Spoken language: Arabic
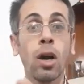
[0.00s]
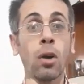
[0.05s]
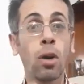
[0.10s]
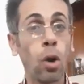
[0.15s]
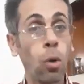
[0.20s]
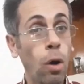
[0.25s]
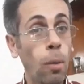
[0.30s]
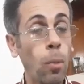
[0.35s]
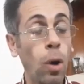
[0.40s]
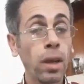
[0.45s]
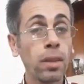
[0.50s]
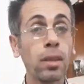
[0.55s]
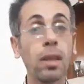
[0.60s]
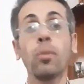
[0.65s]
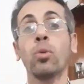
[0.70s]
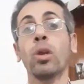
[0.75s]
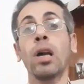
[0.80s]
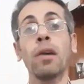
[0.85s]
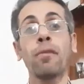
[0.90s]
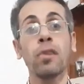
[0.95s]
هو معدل
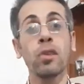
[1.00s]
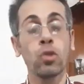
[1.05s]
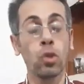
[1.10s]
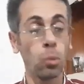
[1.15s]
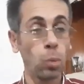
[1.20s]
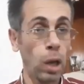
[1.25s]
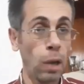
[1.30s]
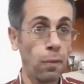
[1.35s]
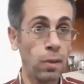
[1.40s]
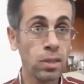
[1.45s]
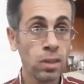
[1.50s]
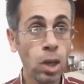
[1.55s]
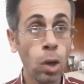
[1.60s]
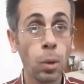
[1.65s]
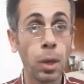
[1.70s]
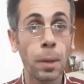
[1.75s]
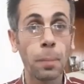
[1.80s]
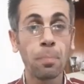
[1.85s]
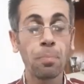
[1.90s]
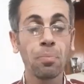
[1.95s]
منافس ومنافس
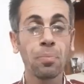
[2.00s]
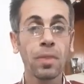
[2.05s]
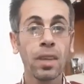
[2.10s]
قوي